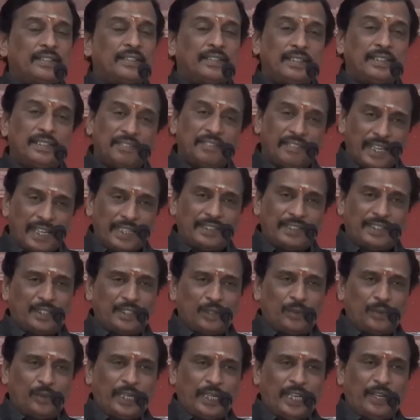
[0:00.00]
இது
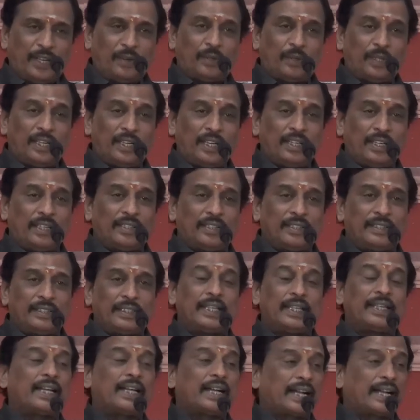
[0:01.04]
வருத்தத்துக்குரிய ஒன்று
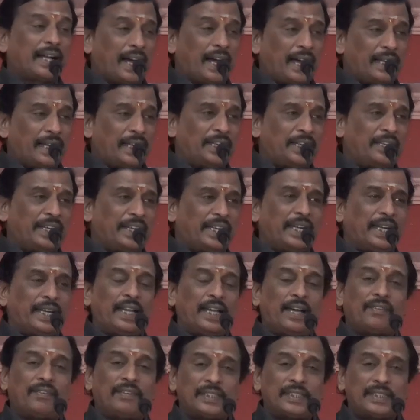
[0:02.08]
இதற்கு காரணம்
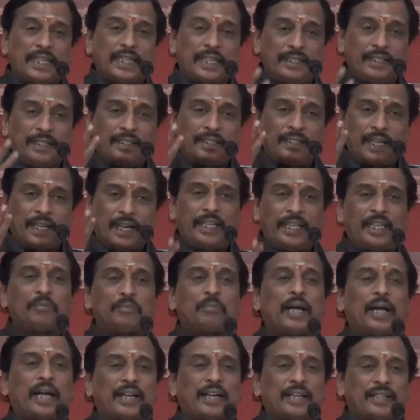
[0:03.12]
என்னென்னா அவங்க செய்தித்தாளையே
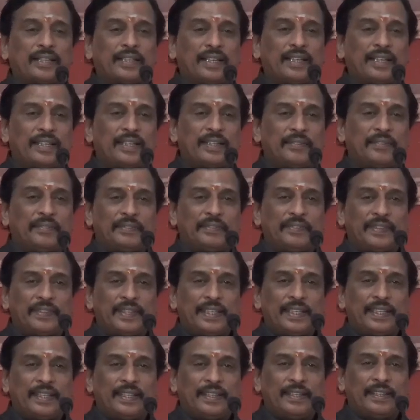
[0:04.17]
பார்க்கறதில்ல
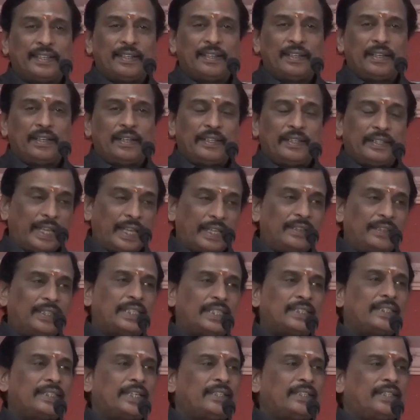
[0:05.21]
எந்த
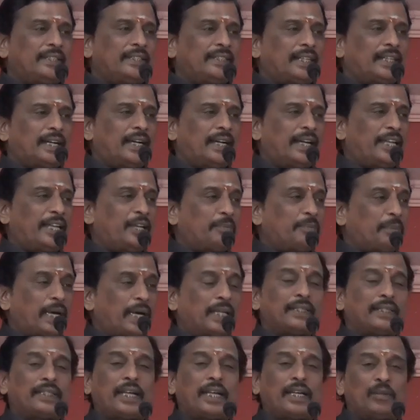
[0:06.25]
செய்தித்தாளையை
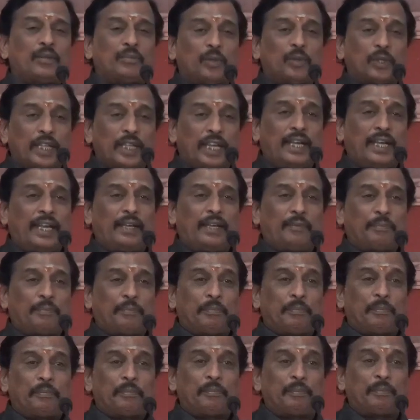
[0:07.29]
பார்த்தாலும் முதல்ல
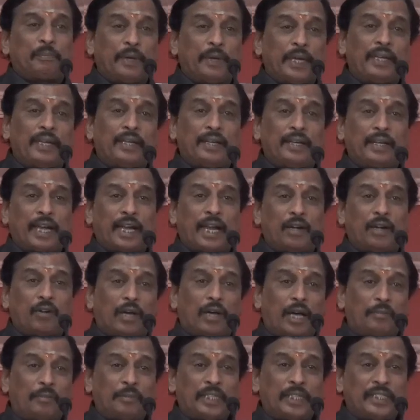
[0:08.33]
பெண் இராணுவ
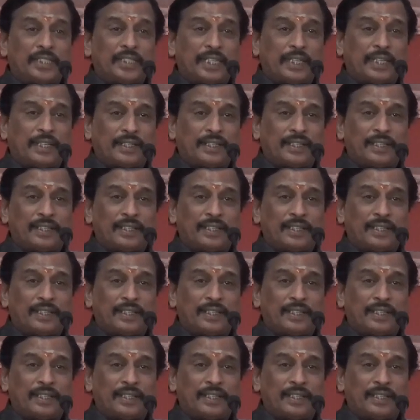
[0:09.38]
அமைச்சர்